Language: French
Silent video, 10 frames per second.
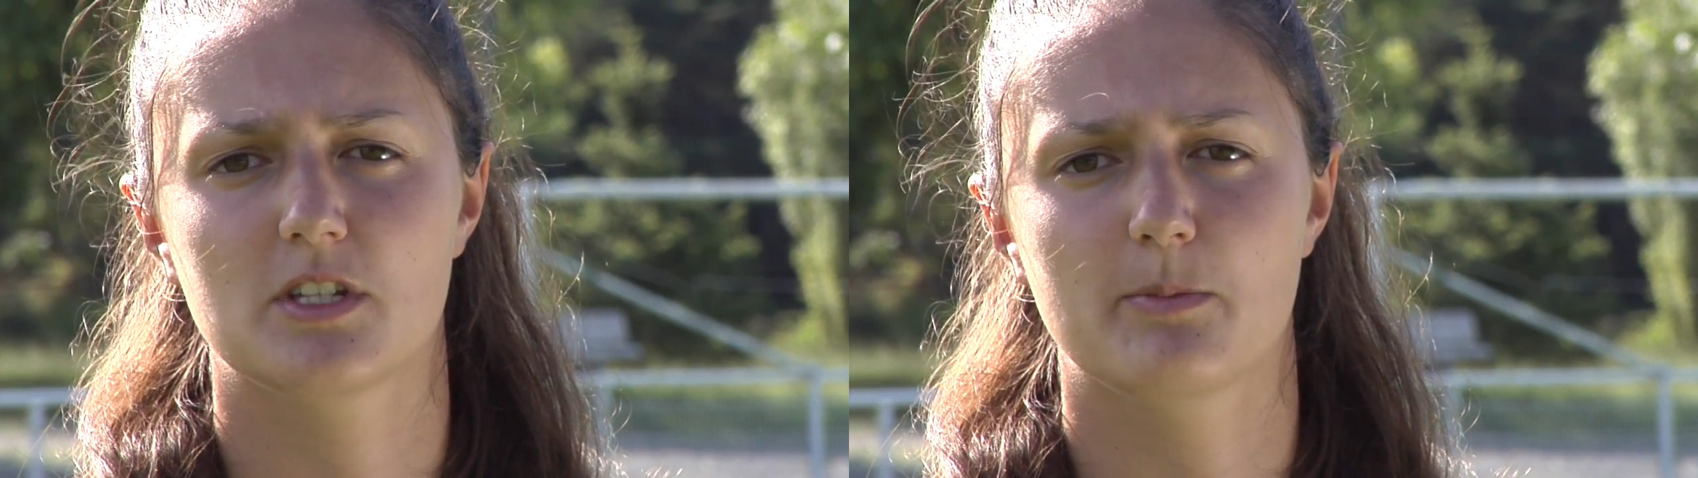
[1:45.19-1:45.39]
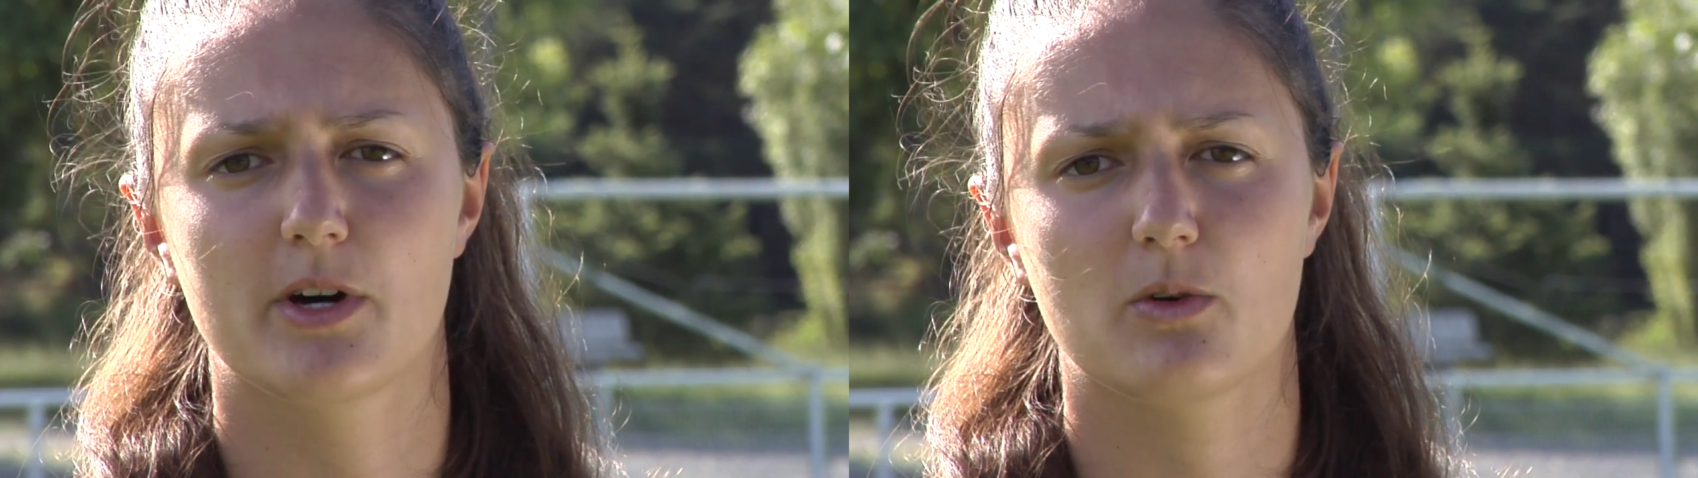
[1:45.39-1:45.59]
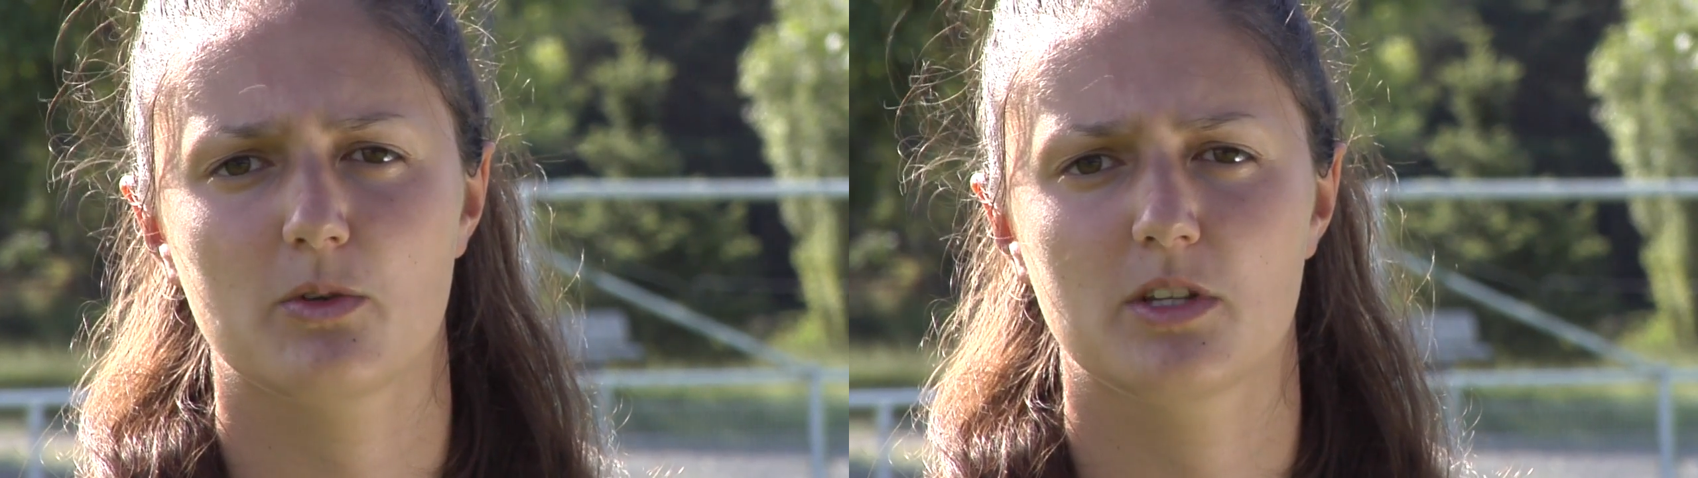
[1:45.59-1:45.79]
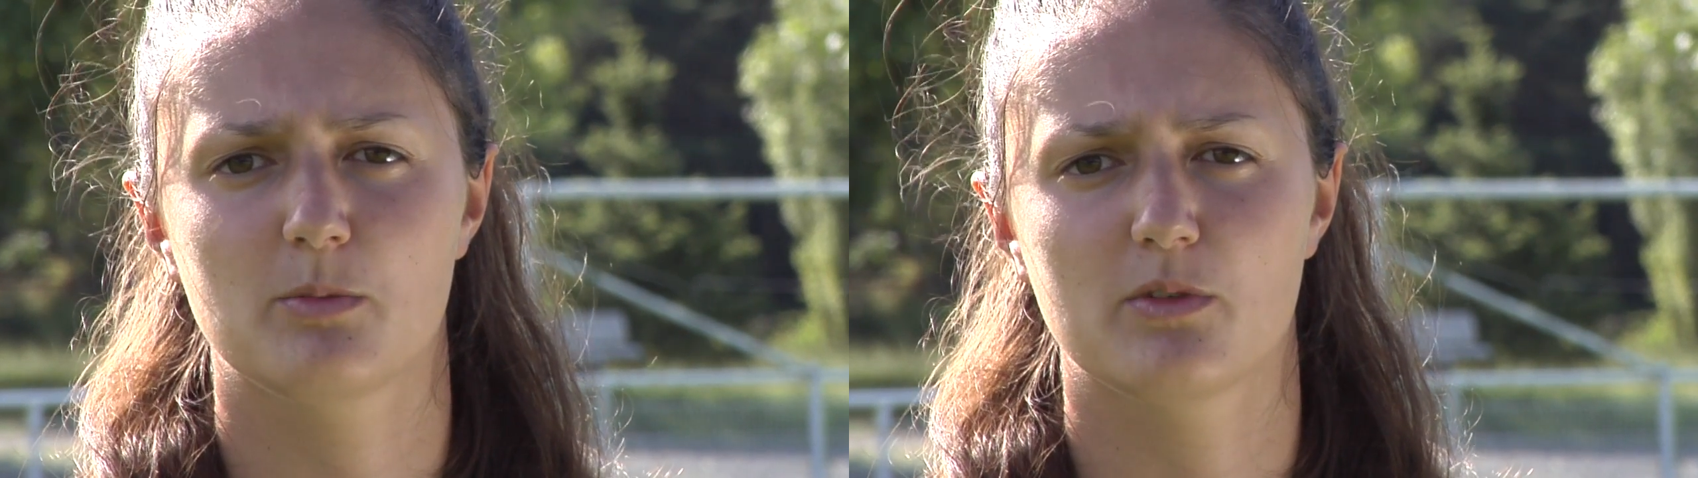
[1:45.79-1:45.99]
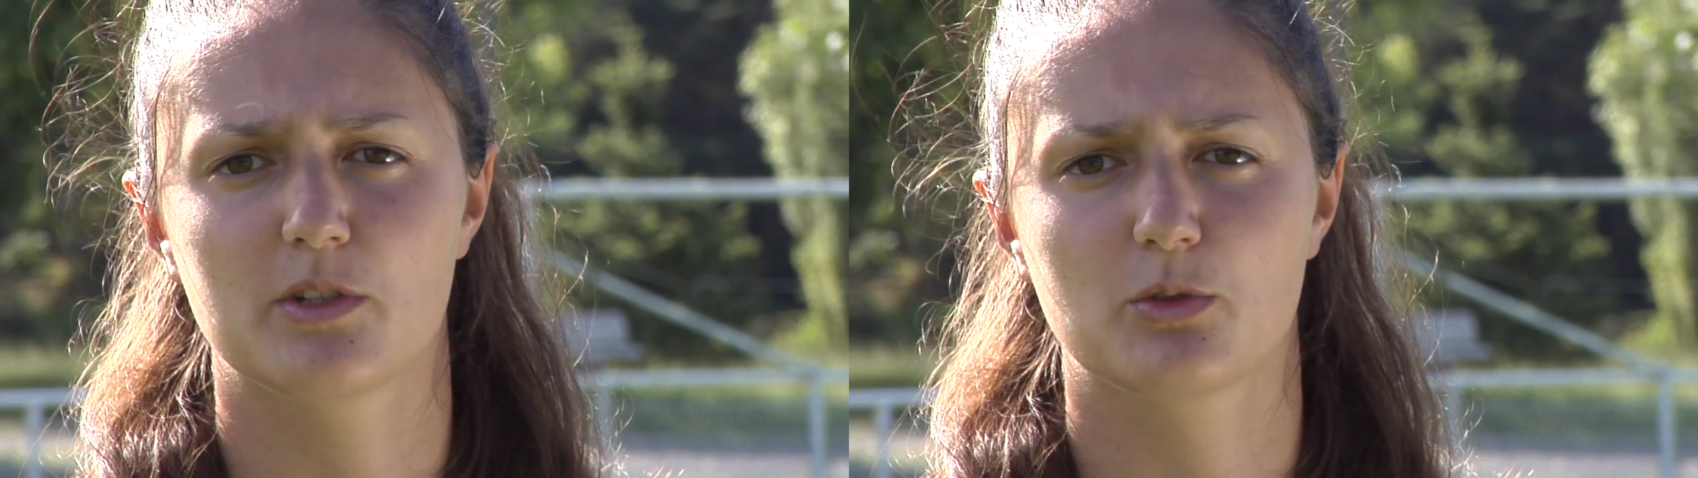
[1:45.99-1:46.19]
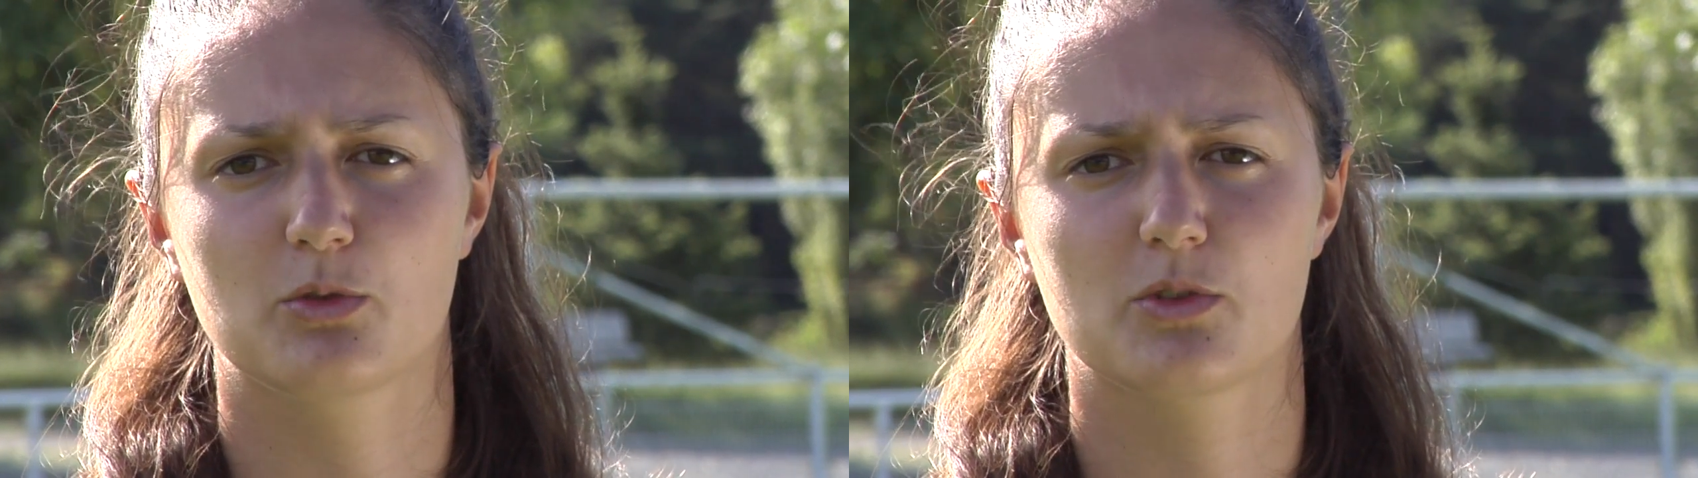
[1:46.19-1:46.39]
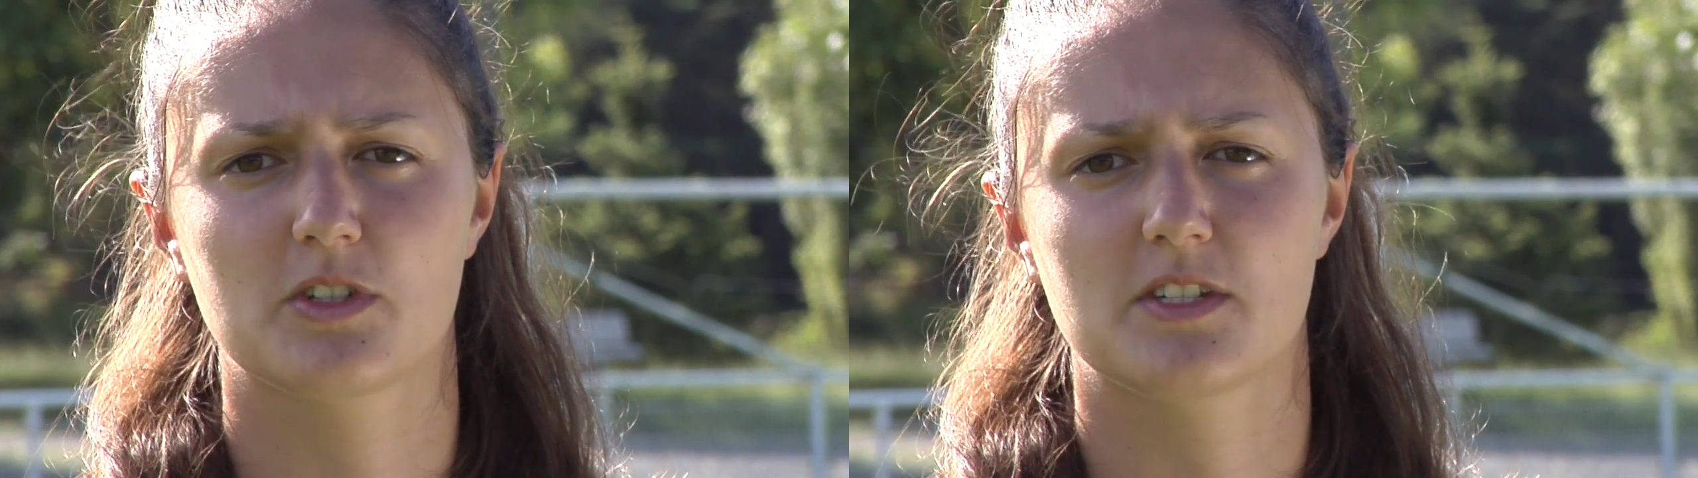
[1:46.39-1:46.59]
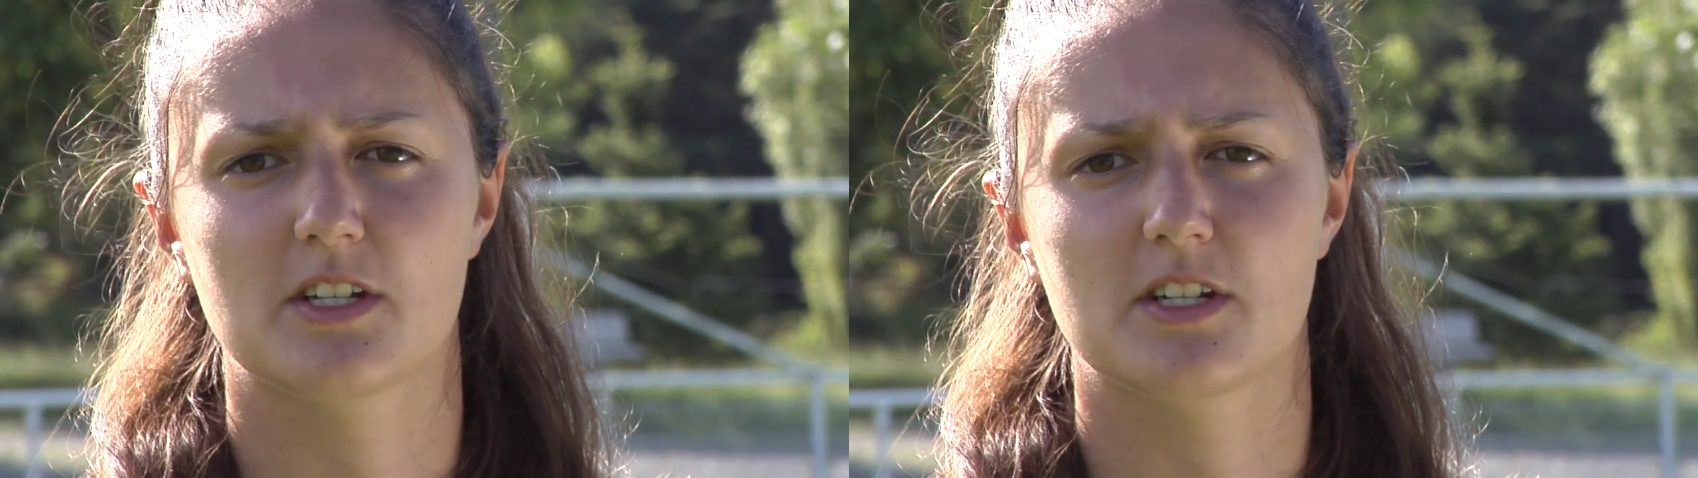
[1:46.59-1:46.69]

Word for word: des parents qui peuvent être autour des